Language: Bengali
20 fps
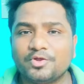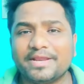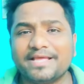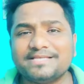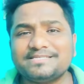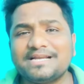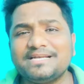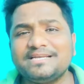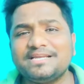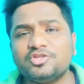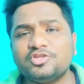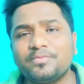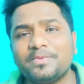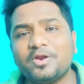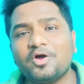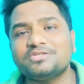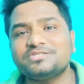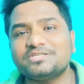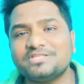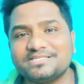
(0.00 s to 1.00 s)
তো রেজাল্ট নিয়ে
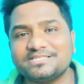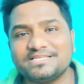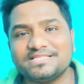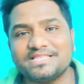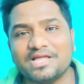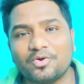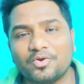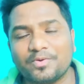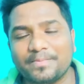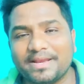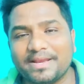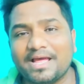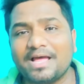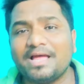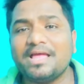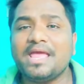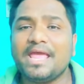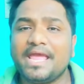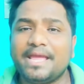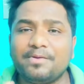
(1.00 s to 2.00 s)
তোমরা অযথা চিন্তা করবে না
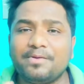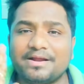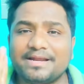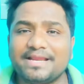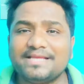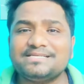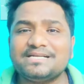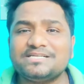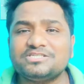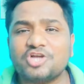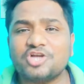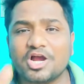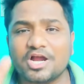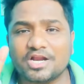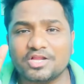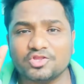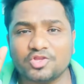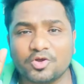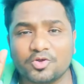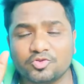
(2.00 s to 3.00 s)
এবং রেজাল্ট
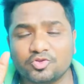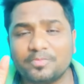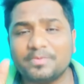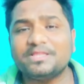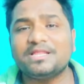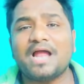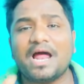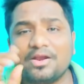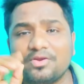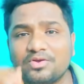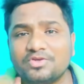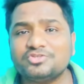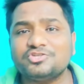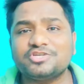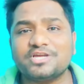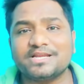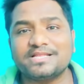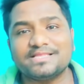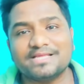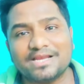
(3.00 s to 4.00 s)
সংক্রান্ত তোমাদের আরো কিছু
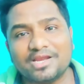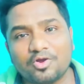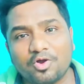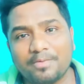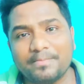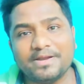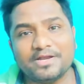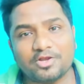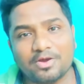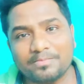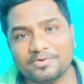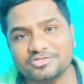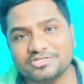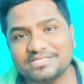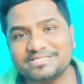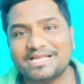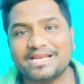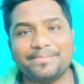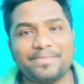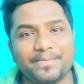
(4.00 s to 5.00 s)
জানা থাকলে কমেন্ট
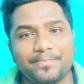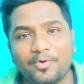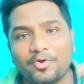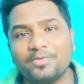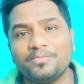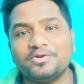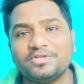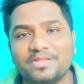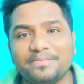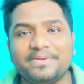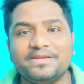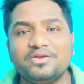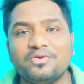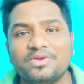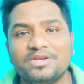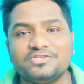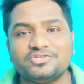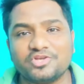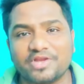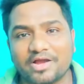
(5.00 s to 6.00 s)
অবশ্যই জানাবে পরবর্তী
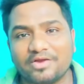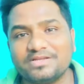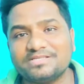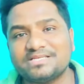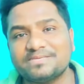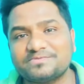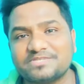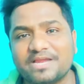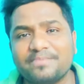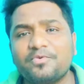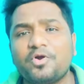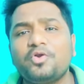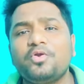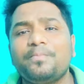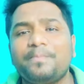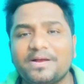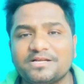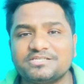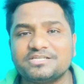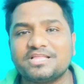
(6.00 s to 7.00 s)
ভিডিওগুলির জন্য এখনই সাবস্ক্রাইব করো
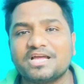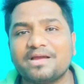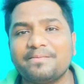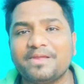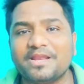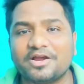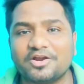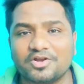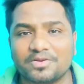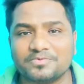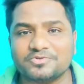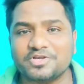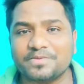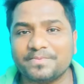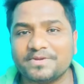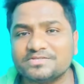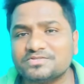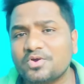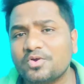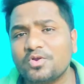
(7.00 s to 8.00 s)
পাশে থাকা বেলাকনটা
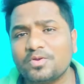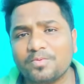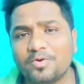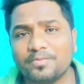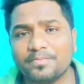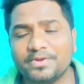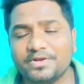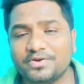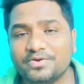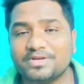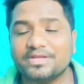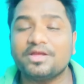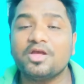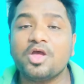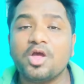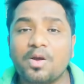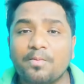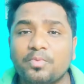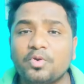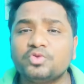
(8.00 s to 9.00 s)
অবশ্যই প্রেস করো এবং ভিডিওটি
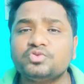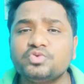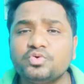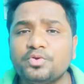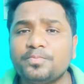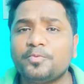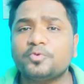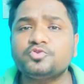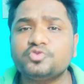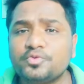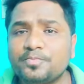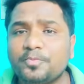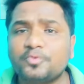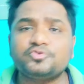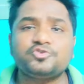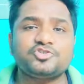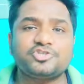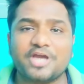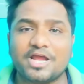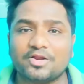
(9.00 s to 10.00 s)
প্রচুর প্রচুর
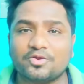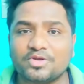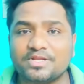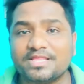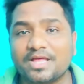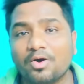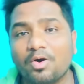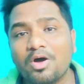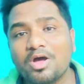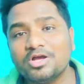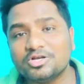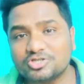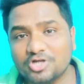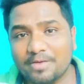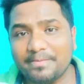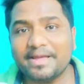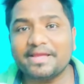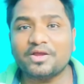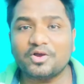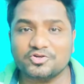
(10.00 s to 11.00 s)
প্রচুর শেয়ার করে দাও
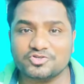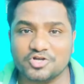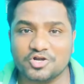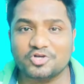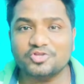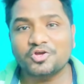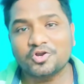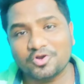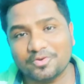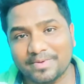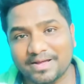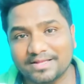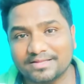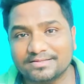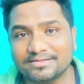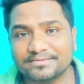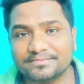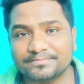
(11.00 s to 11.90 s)
সবাইকে অসংখ্য ধন্যবাদ